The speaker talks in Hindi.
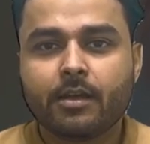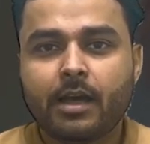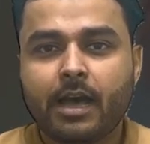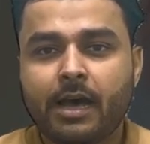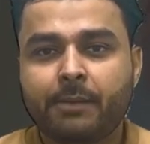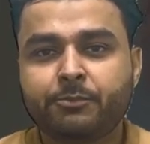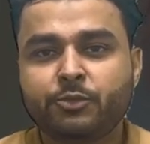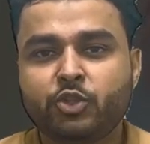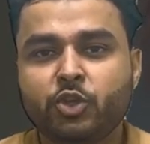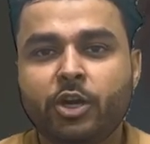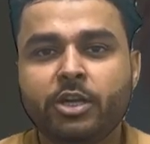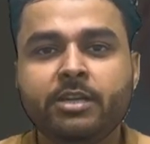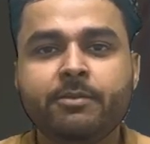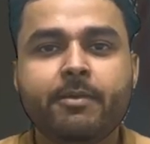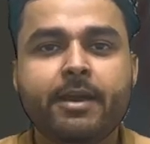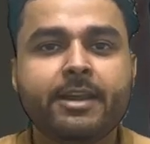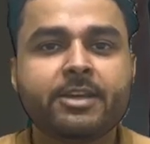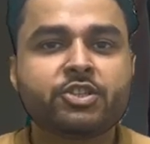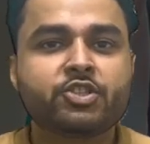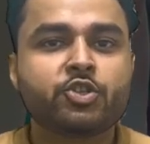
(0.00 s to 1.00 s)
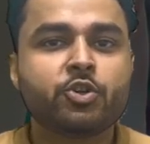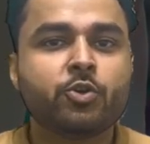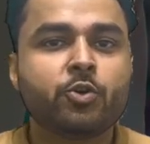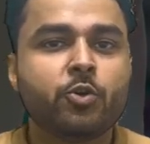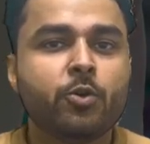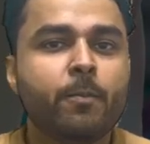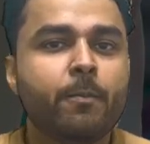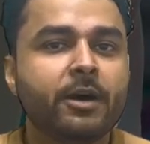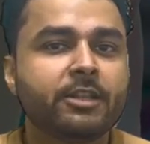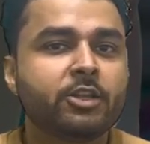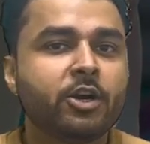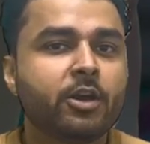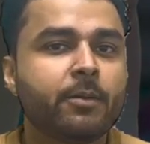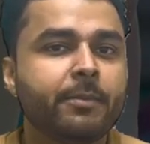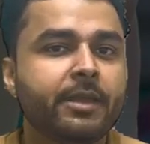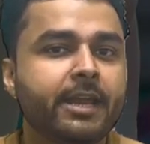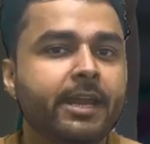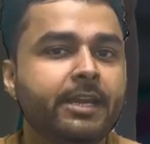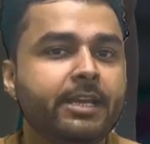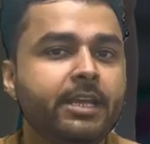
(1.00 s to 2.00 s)
आप जॉनी बैरिस्टो को बतौर
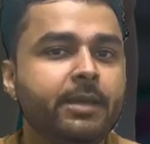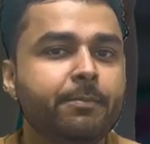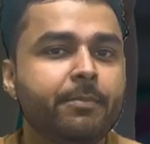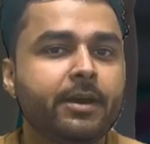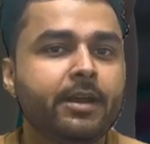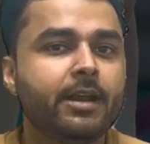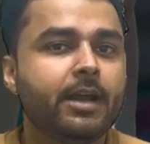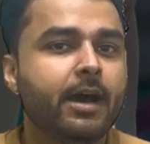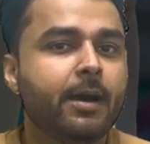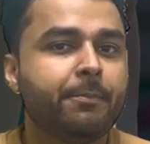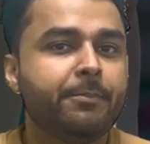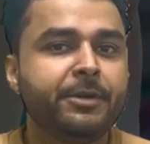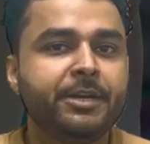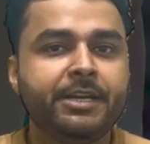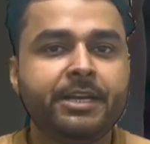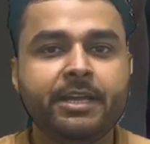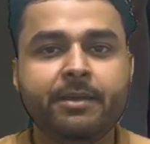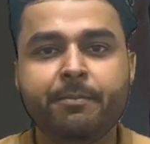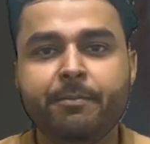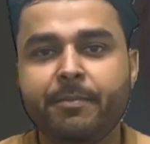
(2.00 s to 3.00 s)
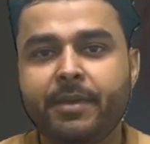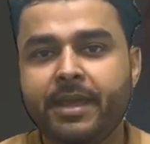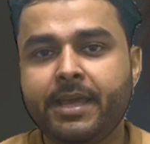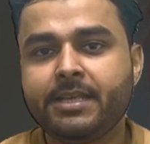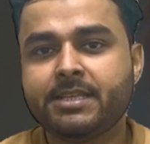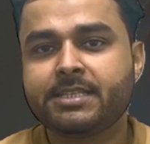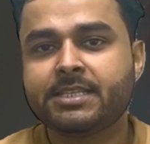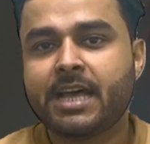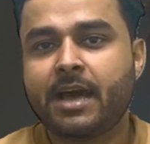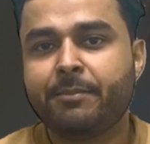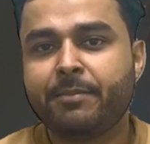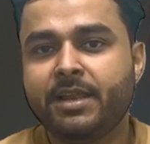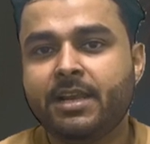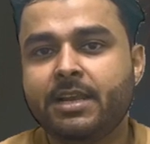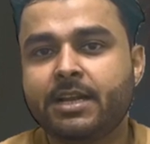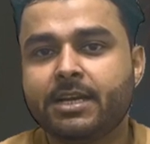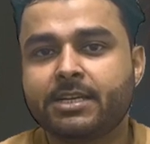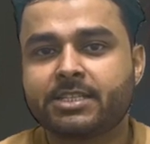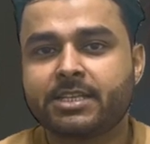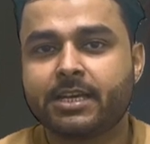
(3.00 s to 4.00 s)
विकेटकीपर अपनी टीम में शामिल
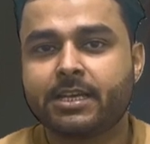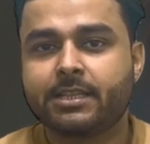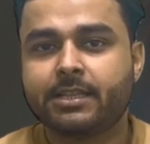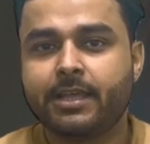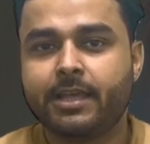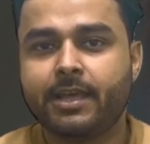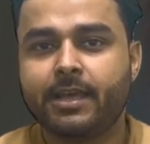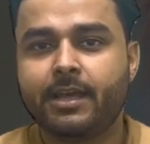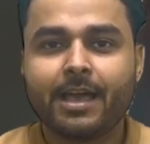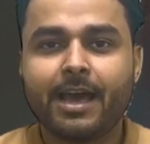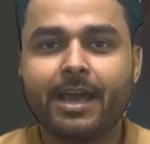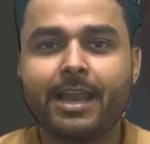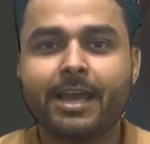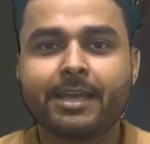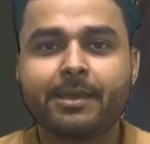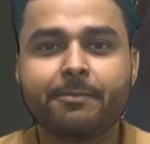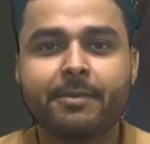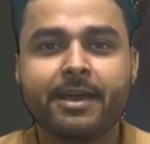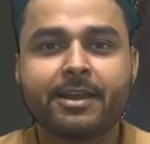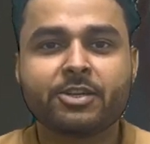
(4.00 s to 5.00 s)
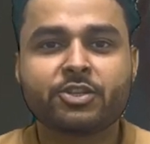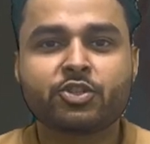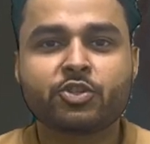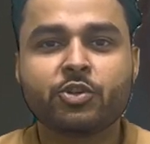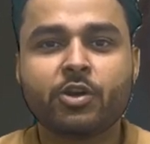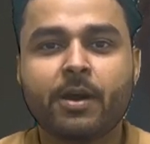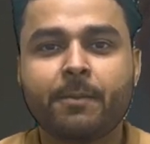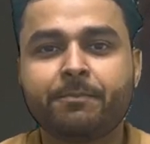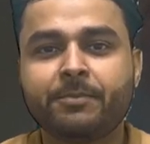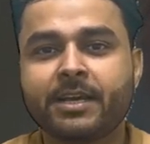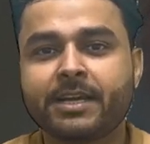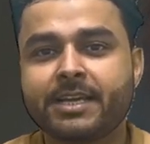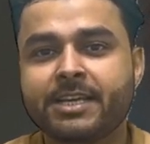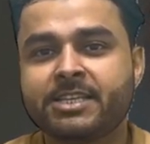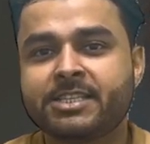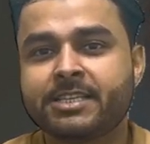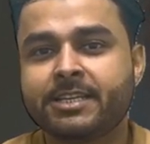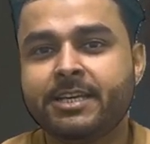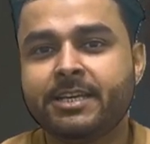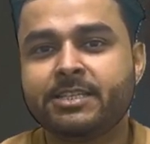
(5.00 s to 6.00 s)
कर सकते हैं हालांकि बैरिस्टो अब तक
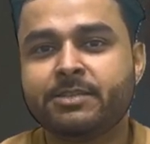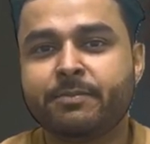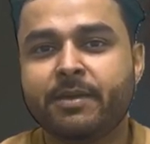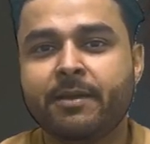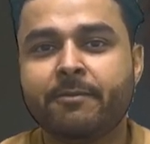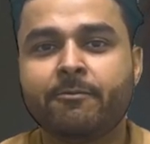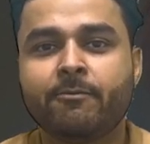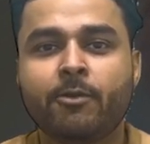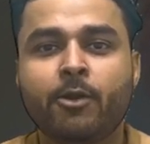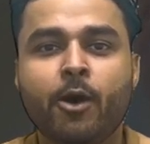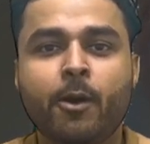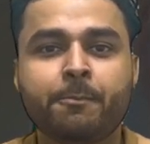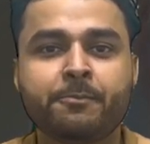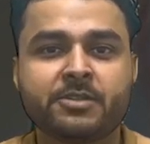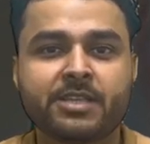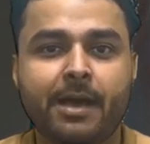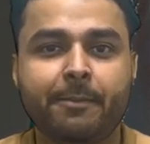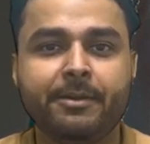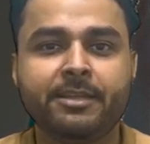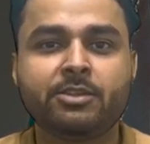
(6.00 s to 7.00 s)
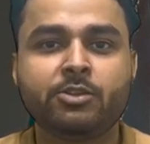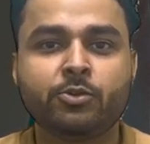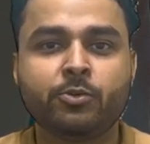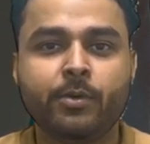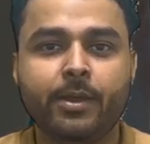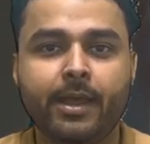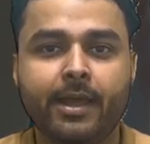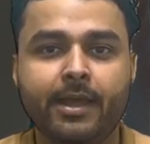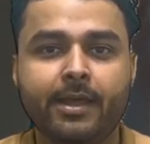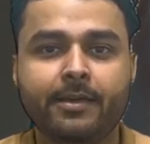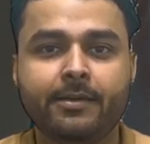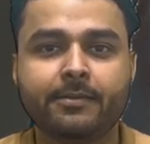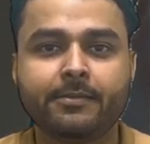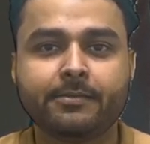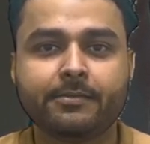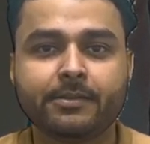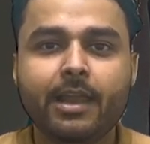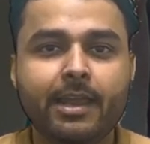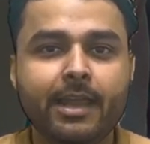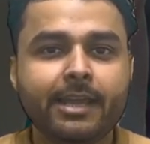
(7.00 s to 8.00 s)
इस सीरीज में फ्लॉप साबित हुए हैं
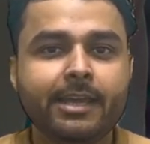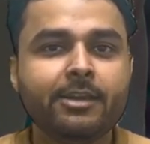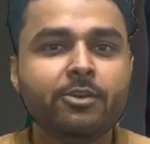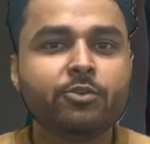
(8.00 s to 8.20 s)
लेकिन